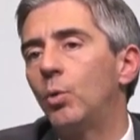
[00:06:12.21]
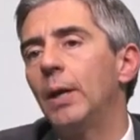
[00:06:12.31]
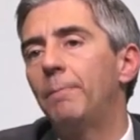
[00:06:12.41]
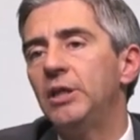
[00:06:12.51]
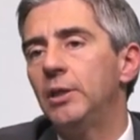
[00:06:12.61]

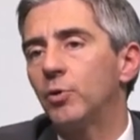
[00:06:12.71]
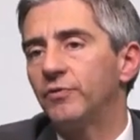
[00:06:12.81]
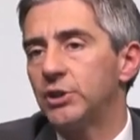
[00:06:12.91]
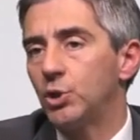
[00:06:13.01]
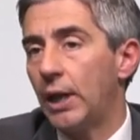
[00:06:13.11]
quella P di
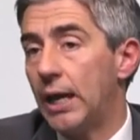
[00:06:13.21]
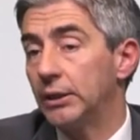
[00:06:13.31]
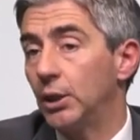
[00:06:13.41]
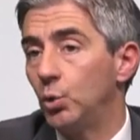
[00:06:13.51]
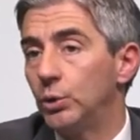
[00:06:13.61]
professionale
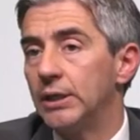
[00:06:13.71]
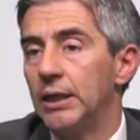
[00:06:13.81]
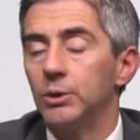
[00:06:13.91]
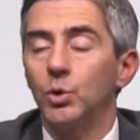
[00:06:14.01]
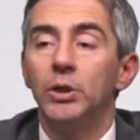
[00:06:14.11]
che chiude tra
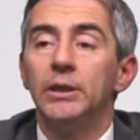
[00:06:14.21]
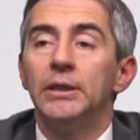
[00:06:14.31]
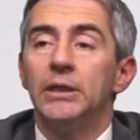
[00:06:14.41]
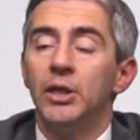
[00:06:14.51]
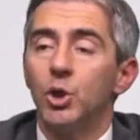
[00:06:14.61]
l'altro
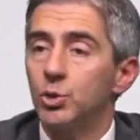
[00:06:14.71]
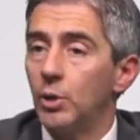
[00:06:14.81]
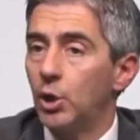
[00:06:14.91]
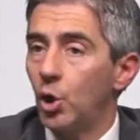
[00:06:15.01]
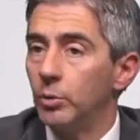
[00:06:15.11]
il nostro
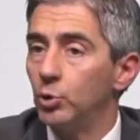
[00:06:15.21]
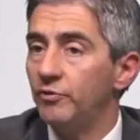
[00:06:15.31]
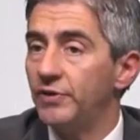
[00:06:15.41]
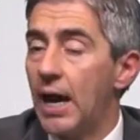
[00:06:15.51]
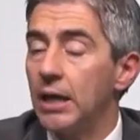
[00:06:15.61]
acronimo di
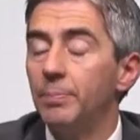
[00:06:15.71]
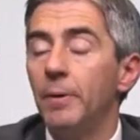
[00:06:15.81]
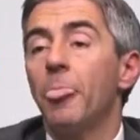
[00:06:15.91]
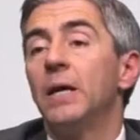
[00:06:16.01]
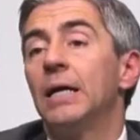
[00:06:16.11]
FIAIP